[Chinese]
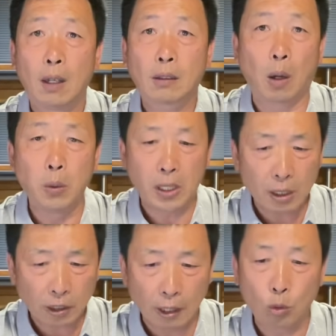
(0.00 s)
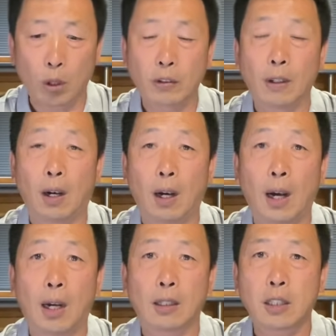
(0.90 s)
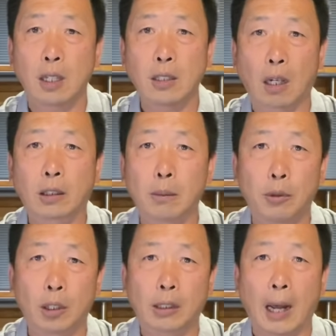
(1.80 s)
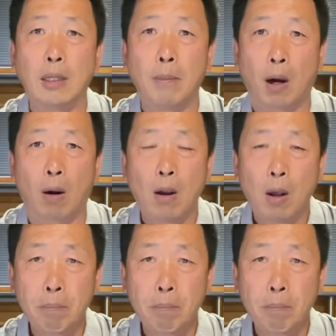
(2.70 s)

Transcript: 都以身作则啊，现场直播打疫苗，